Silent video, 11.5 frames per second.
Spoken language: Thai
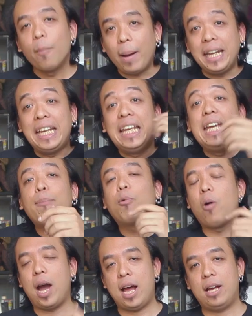มันดิฟ
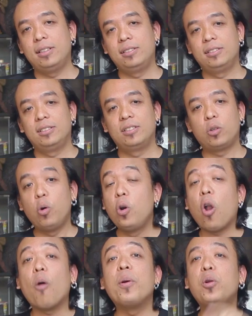กว่า คุณ
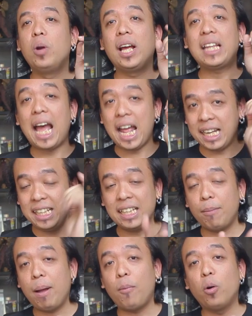ลองไปดูเลย ถ้านี้
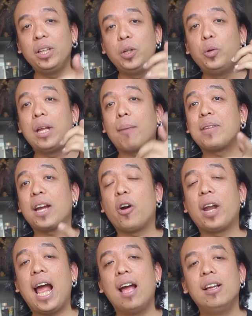สำหรับคนที่ดูดีอัพไซด์ก่อ
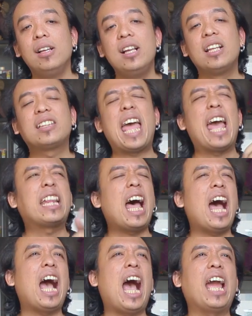นนะ แต่ถ้า
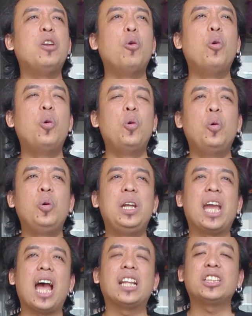ใครดู
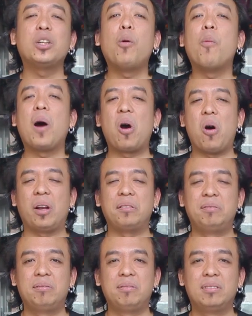ดีอัทัชเบิมาก่อน
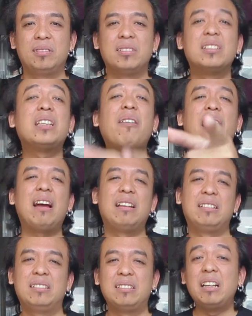ใช่ป่ะ
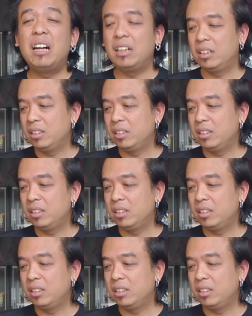เนอะ